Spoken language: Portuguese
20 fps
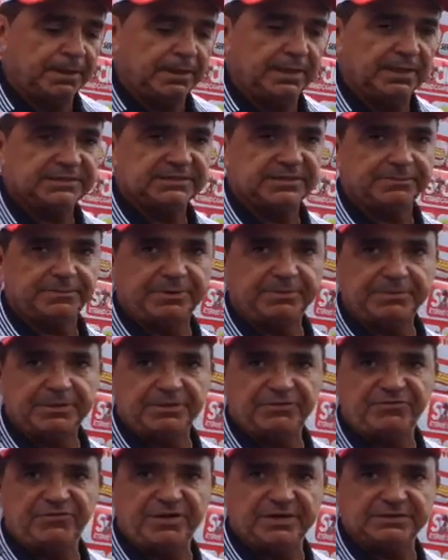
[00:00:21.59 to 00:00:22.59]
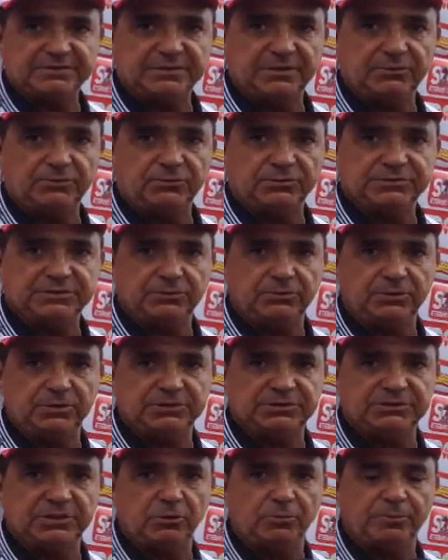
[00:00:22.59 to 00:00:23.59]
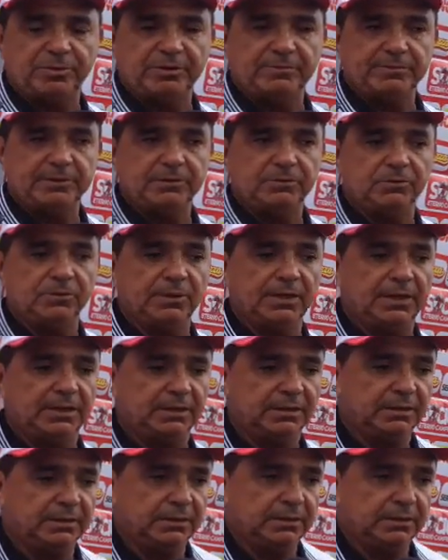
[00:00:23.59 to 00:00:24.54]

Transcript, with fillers: a essa primeira fase, né? Conquistar o primeiro lugar.